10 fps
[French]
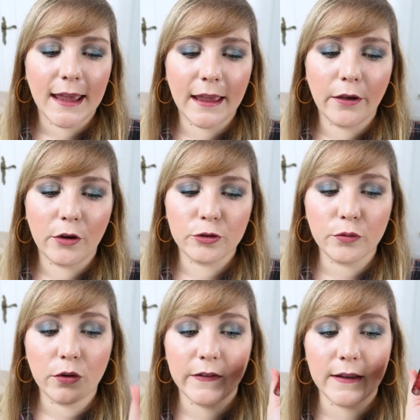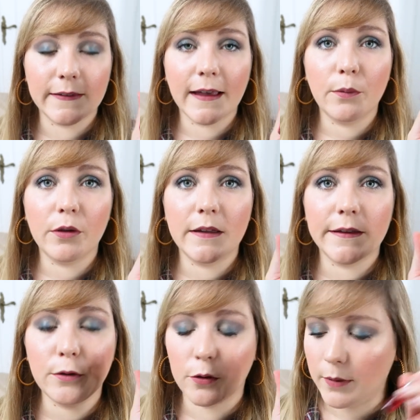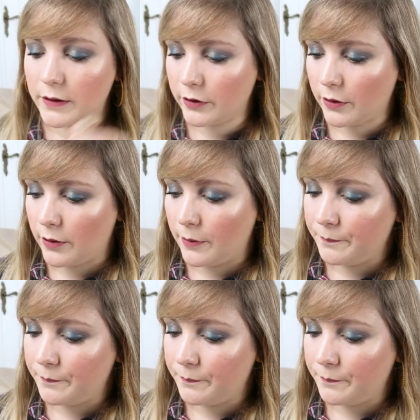et euh, je trouve que c'est une très bonne idée de le mettre